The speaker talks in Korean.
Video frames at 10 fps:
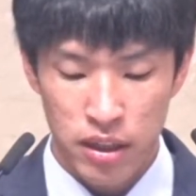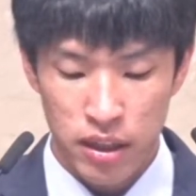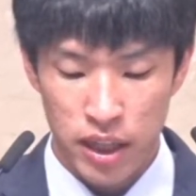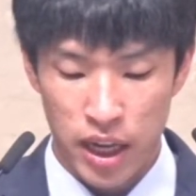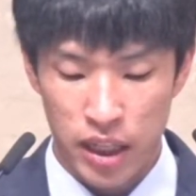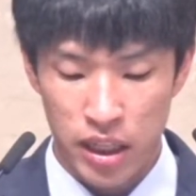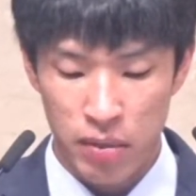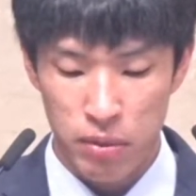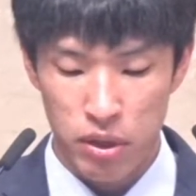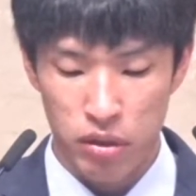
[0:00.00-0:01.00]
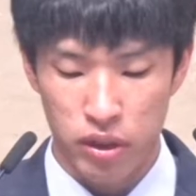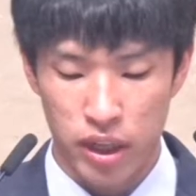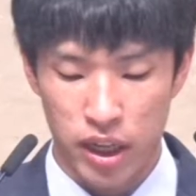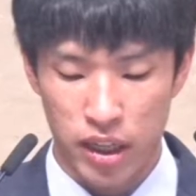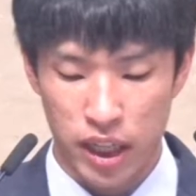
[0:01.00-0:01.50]
내 네, 하나님이여
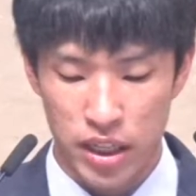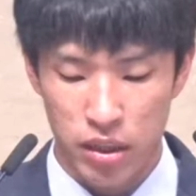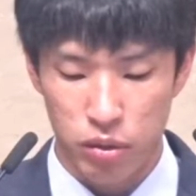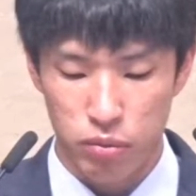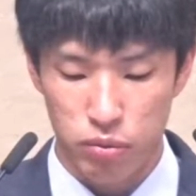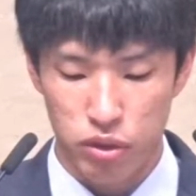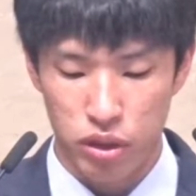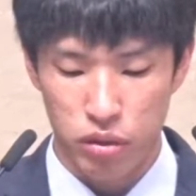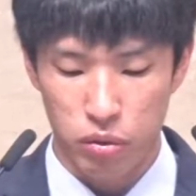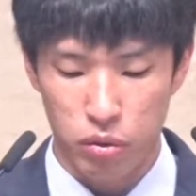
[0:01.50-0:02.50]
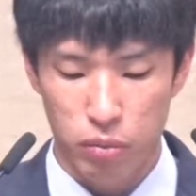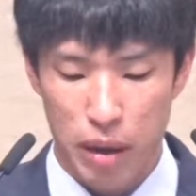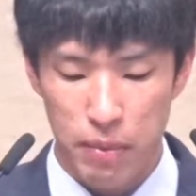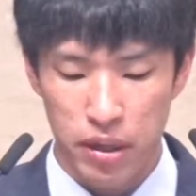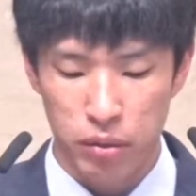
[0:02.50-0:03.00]
내가 낮에도 부르짖고
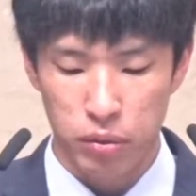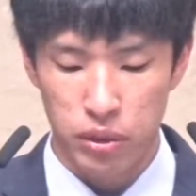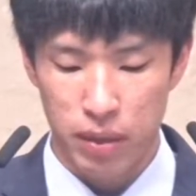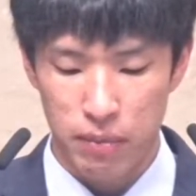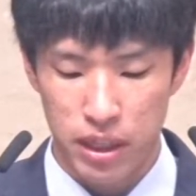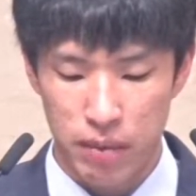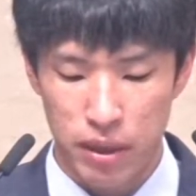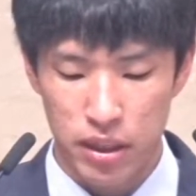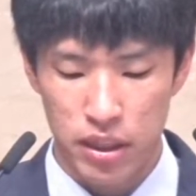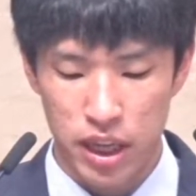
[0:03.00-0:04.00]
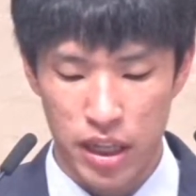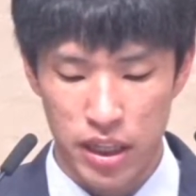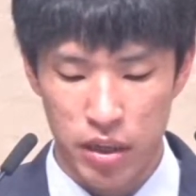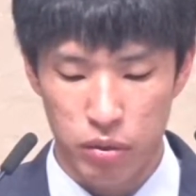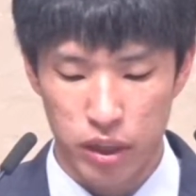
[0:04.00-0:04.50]
밤에도 잠잠하지
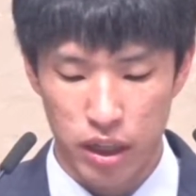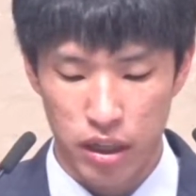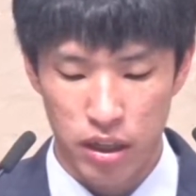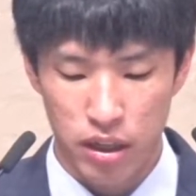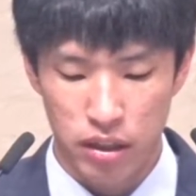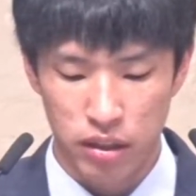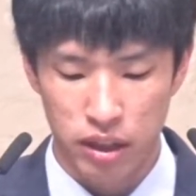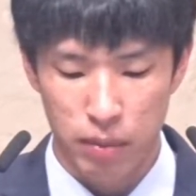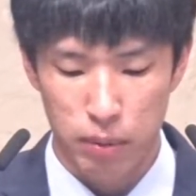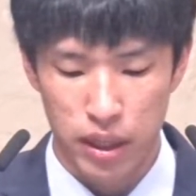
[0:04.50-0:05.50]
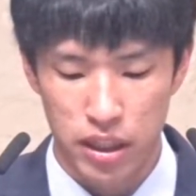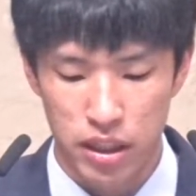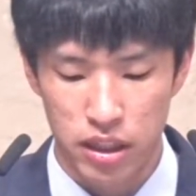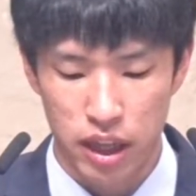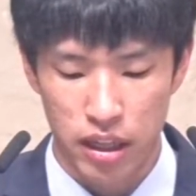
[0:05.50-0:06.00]
아니하오나
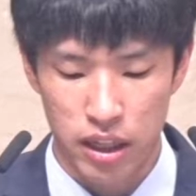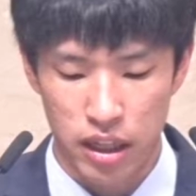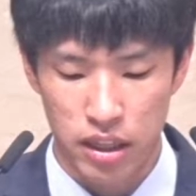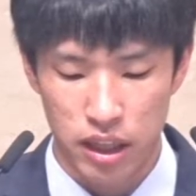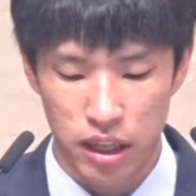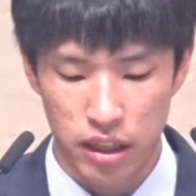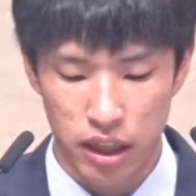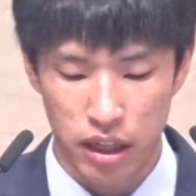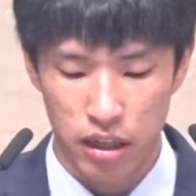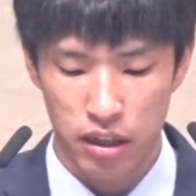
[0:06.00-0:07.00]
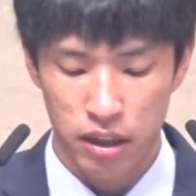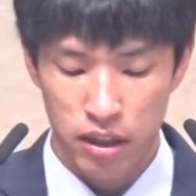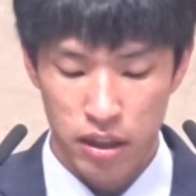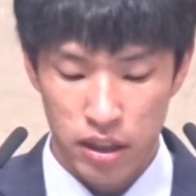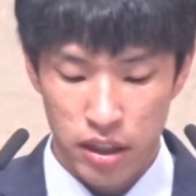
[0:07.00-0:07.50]
응답하지 아니하시나이다
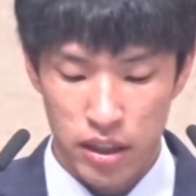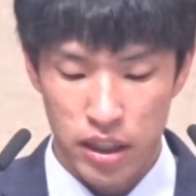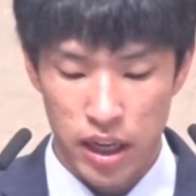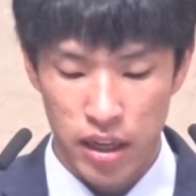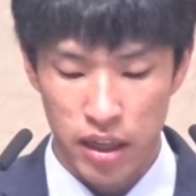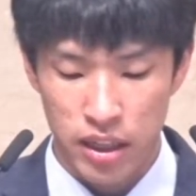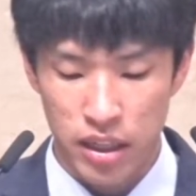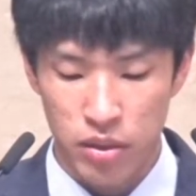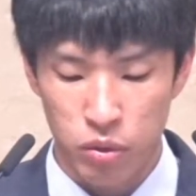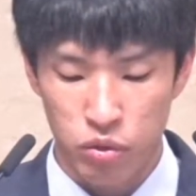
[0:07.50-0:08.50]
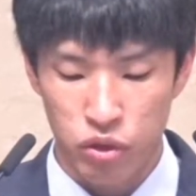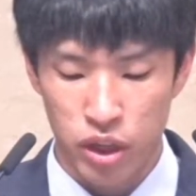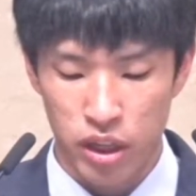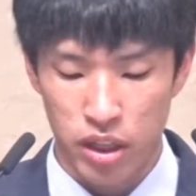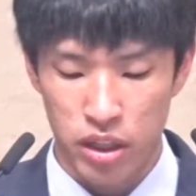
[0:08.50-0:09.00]
이스라엘의 찬송
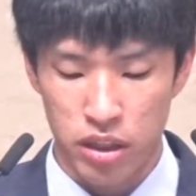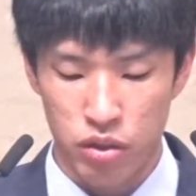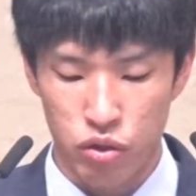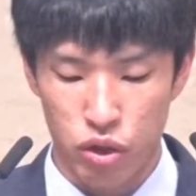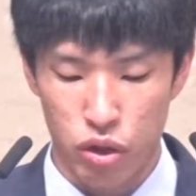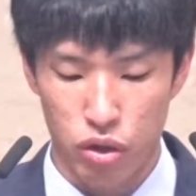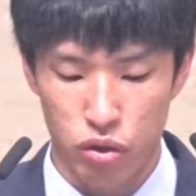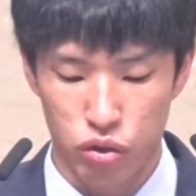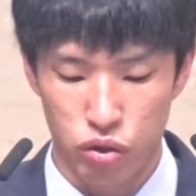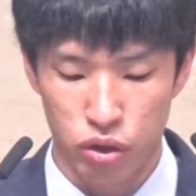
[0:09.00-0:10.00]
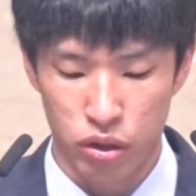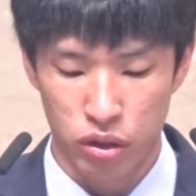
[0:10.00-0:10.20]
중에 계시는 주여 주는